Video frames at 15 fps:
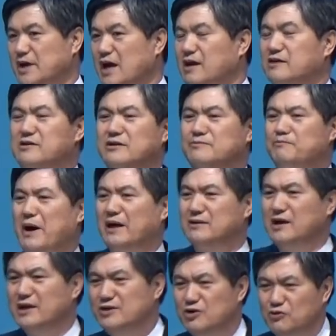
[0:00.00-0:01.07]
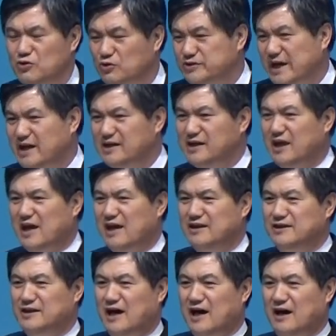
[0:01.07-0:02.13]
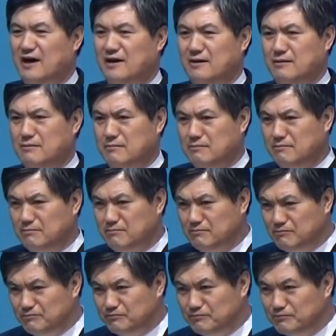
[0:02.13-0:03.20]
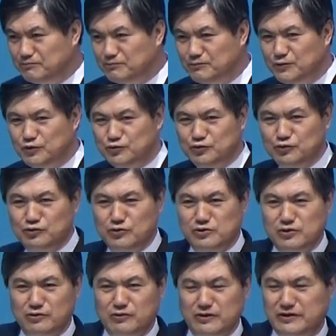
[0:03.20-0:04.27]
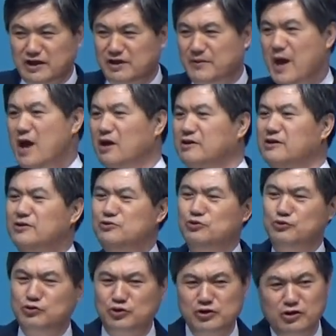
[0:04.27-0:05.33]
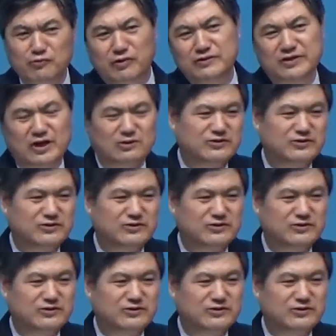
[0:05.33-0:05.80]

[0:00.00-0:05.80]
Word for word: 그런 박난형으로 사는 게 아니라 윤소정 권사님 그런 윤소정 권사로